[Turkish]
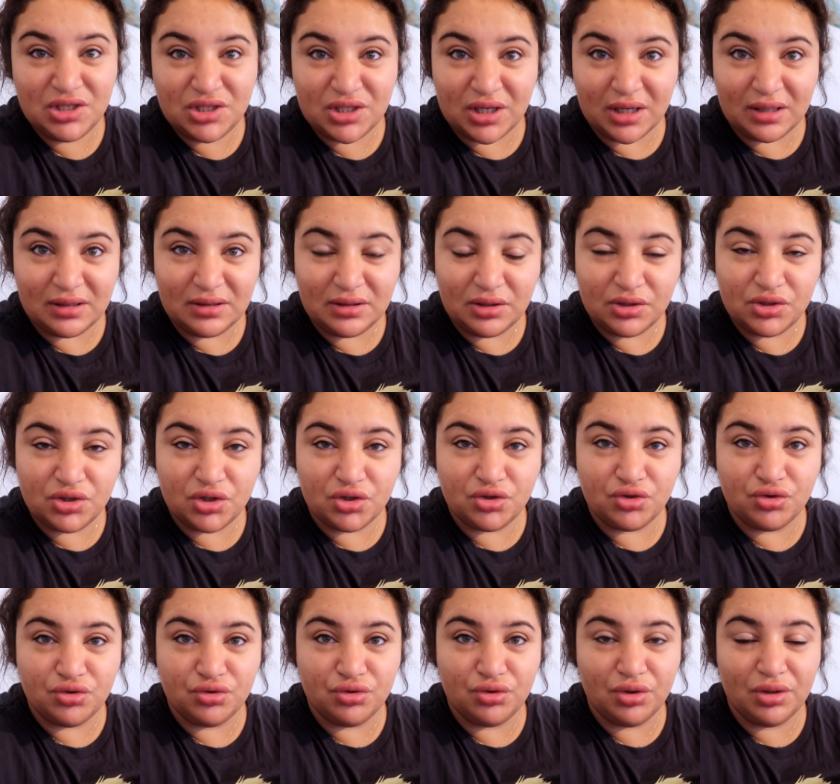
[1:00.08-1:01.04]
giyeceğini de
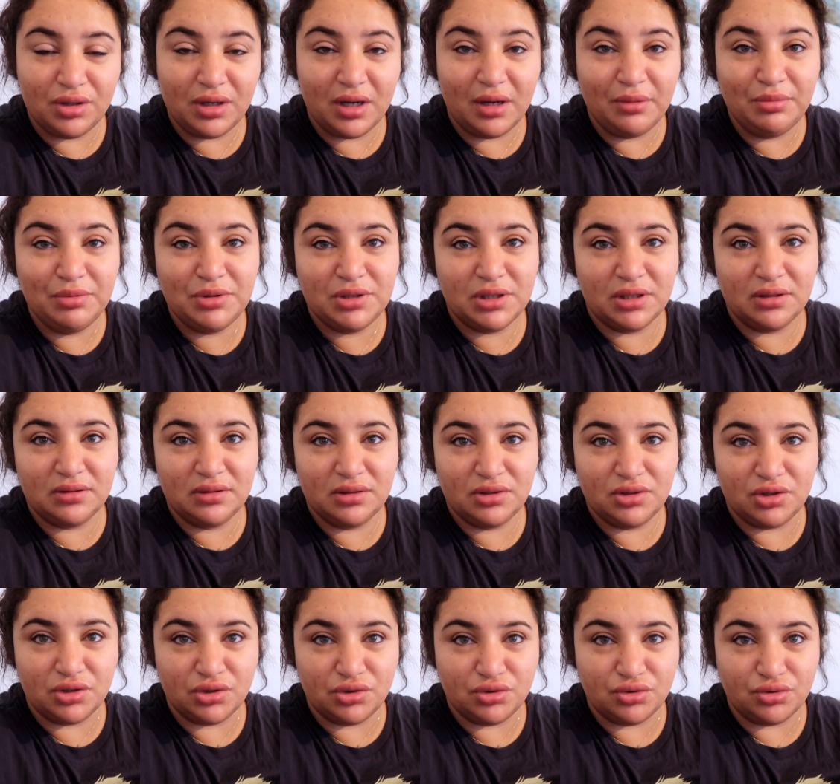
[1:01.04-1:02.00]
şaşırıyor, ne
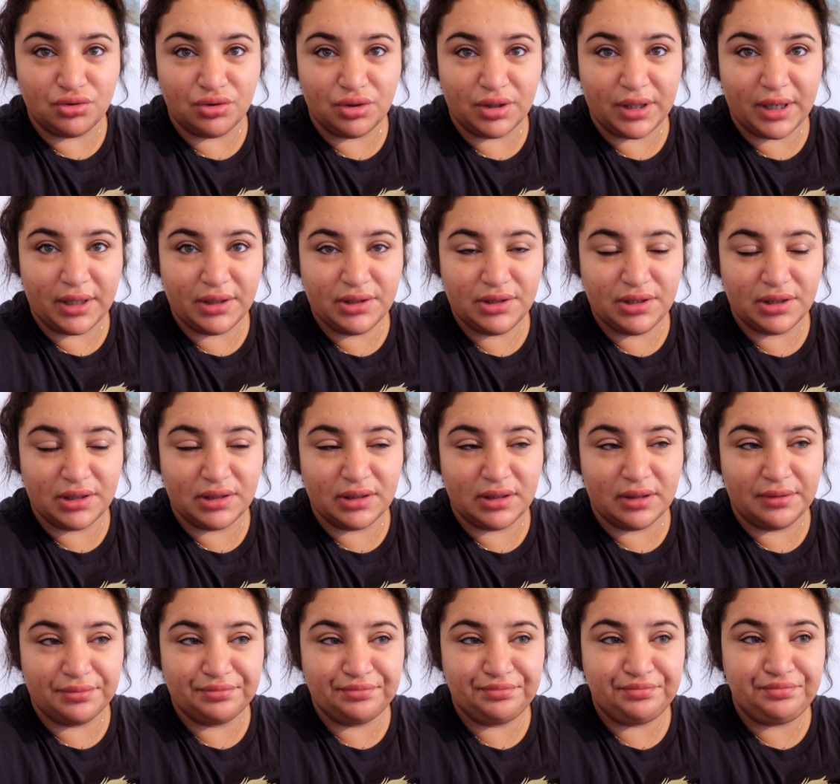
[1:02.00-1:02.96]
yapacağını da şaşırıyor
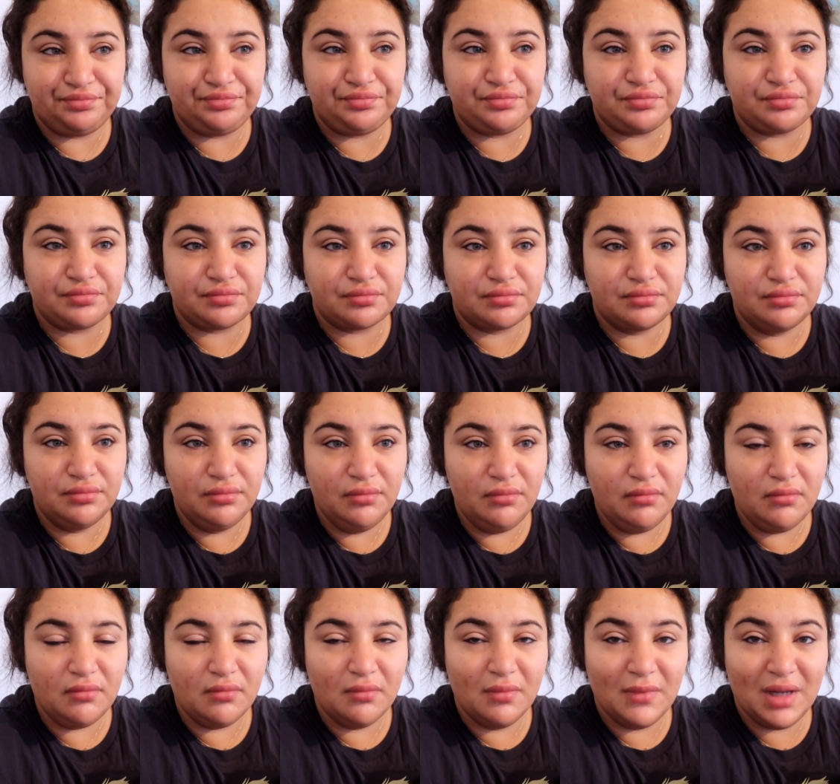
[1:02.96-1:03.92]
gerçekten.
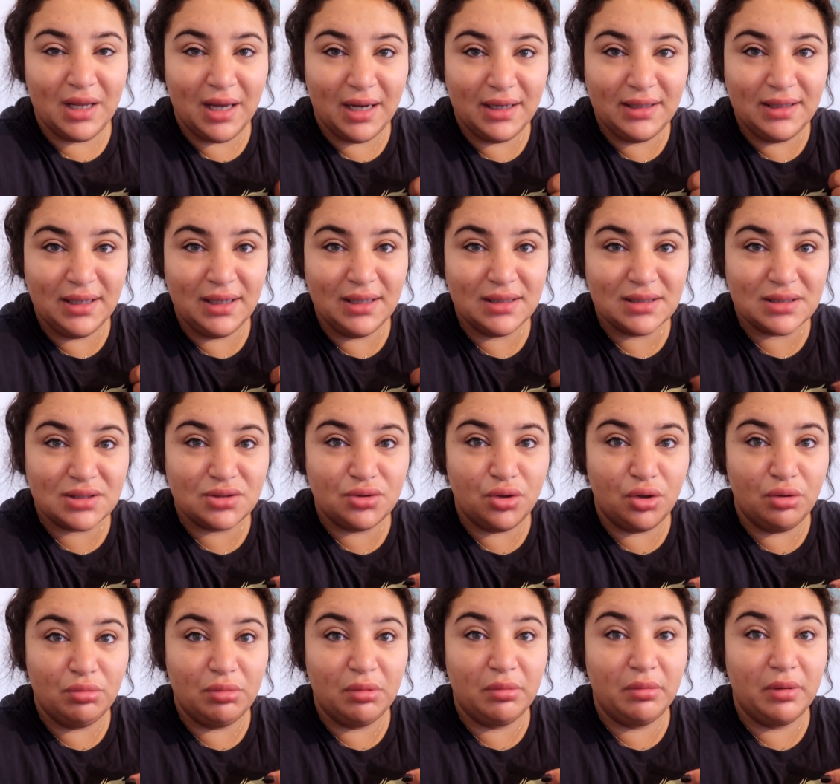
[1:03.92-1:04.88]
Yani
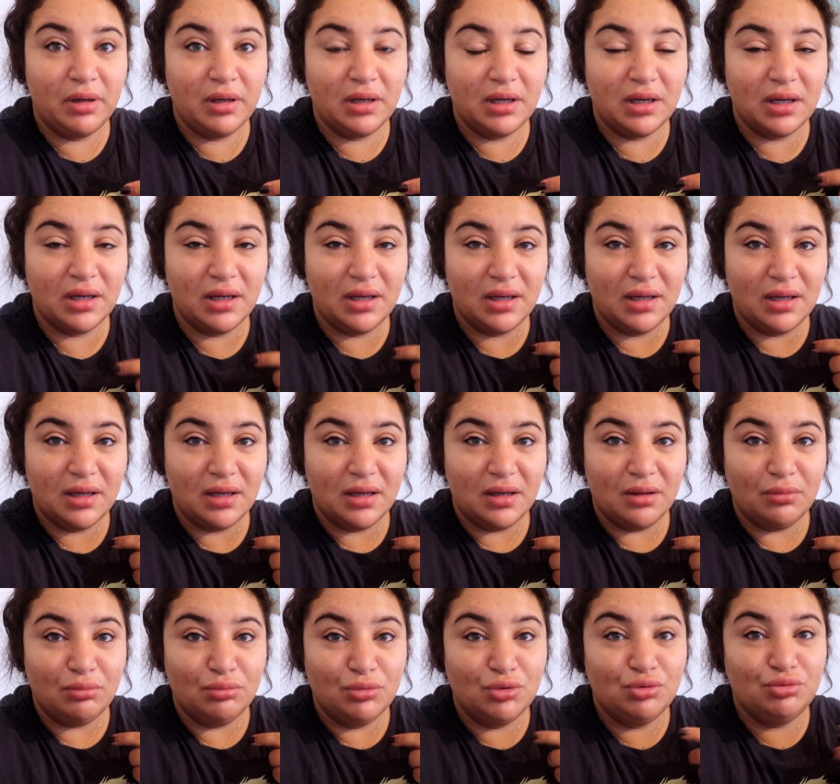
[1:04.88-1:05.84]
hasta olmamak
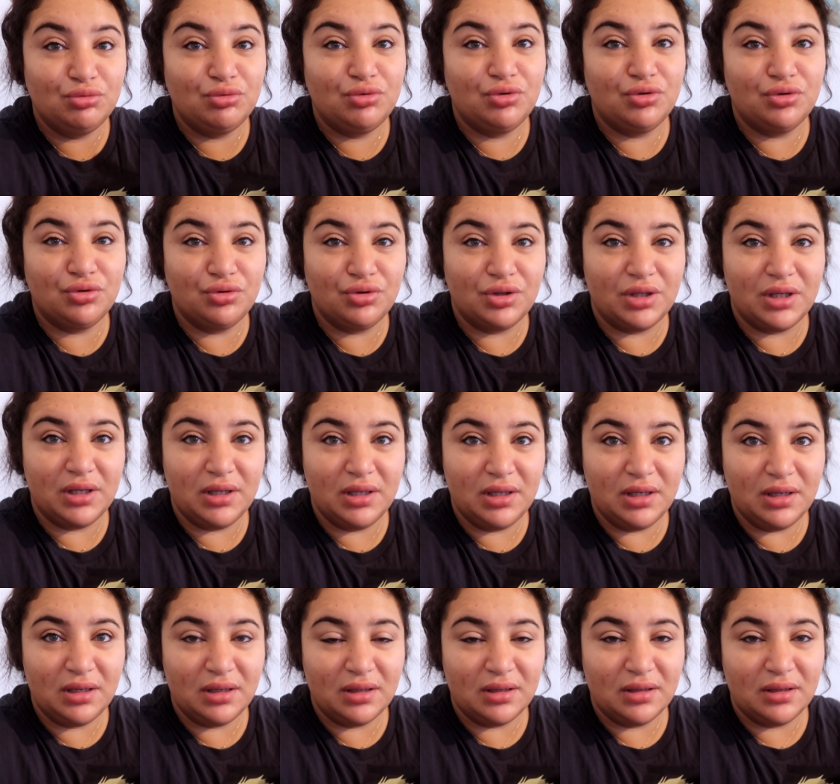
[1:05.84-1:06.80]
mümkün
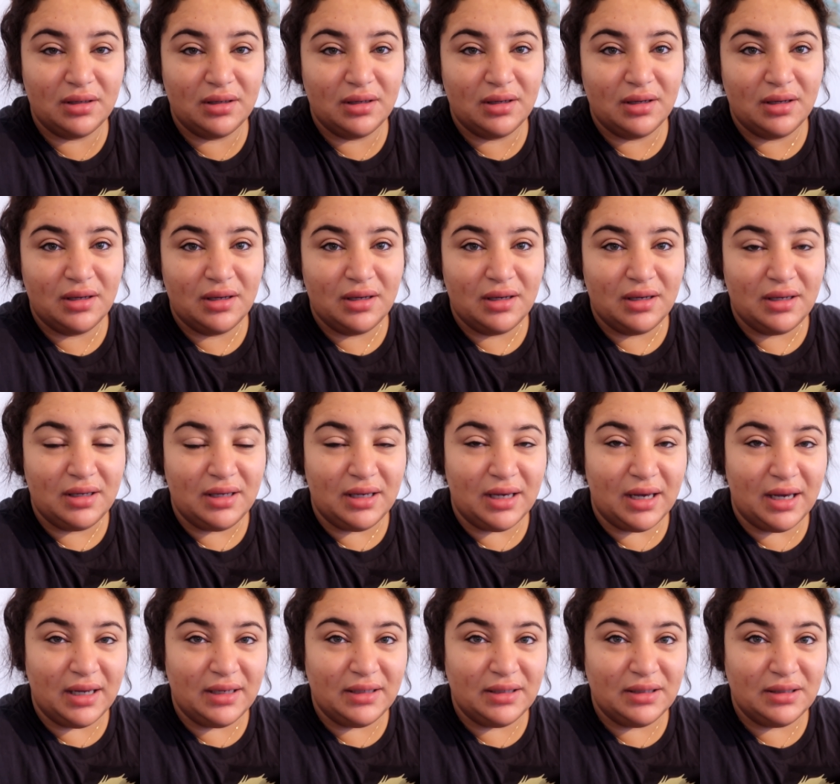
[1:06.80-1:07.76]
değil.
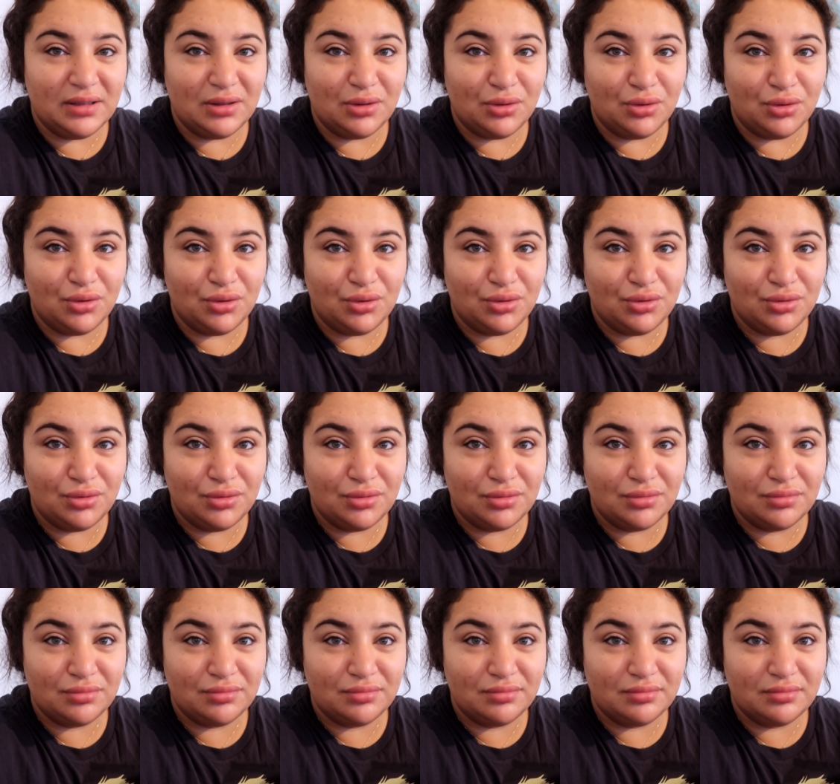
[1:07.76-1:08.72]
Yani o
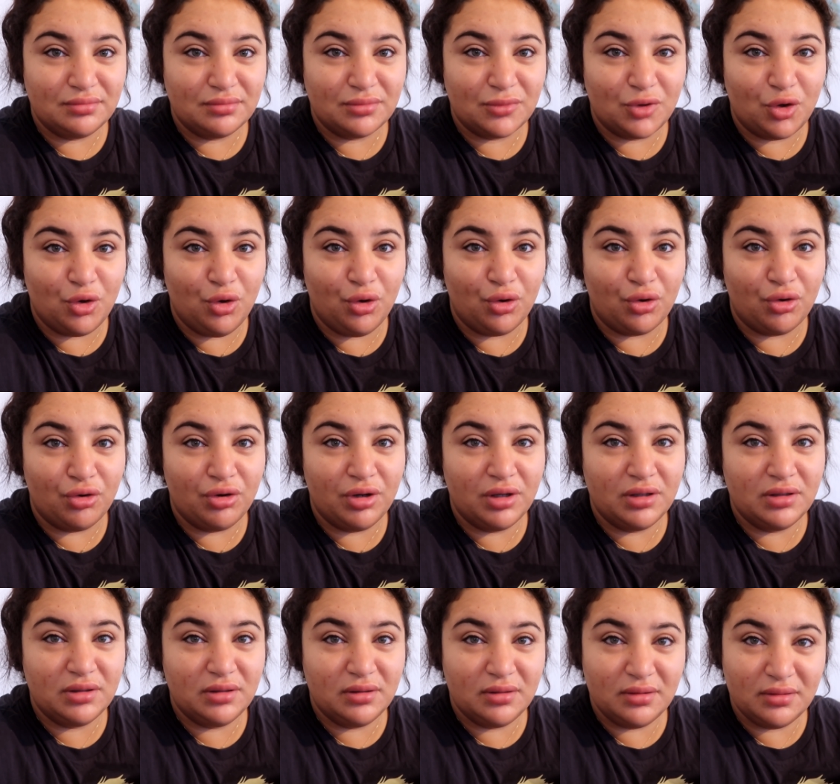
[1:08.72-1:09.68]

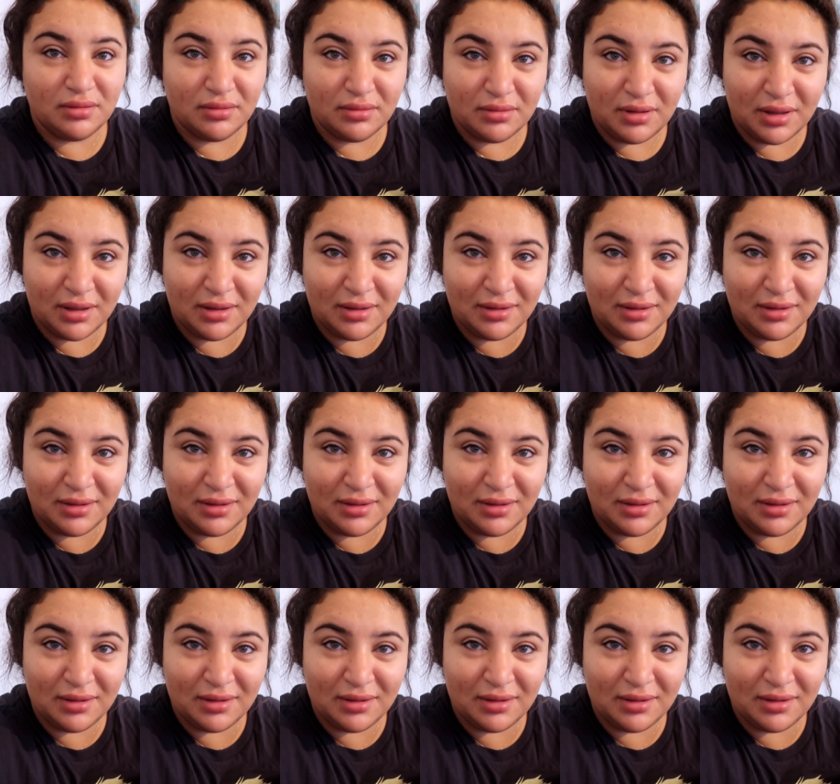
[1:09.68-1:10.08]
koronanın